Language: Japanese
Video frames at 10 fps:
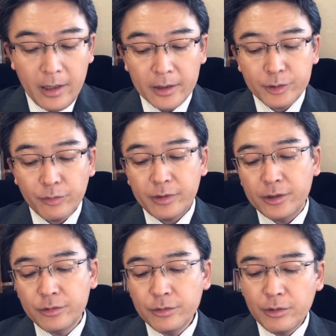それで
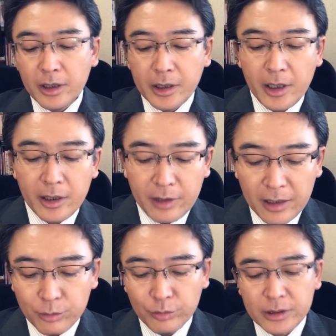有能な経営
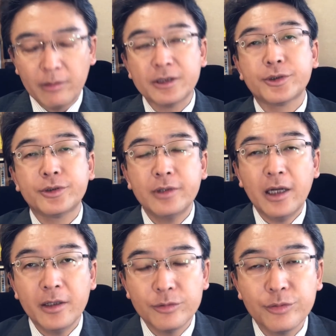担当者は作ら
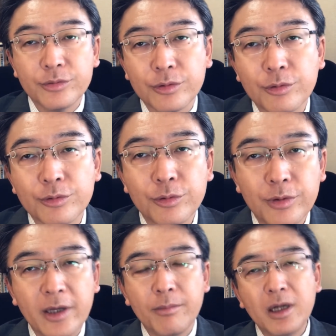れるということ
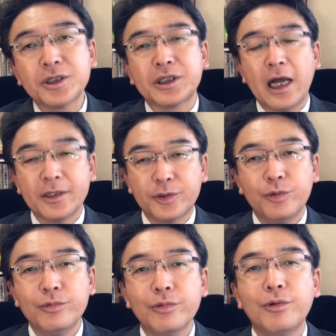で、社
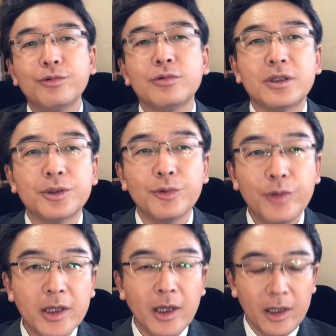長のことですよ
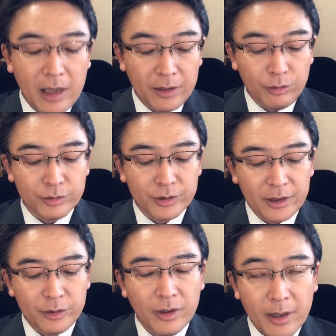ね、経営担当者っ
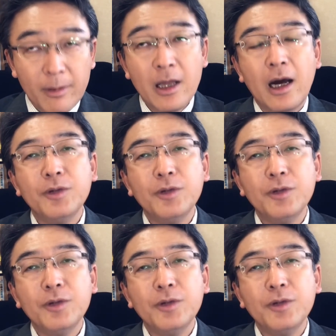ていうのはね、あ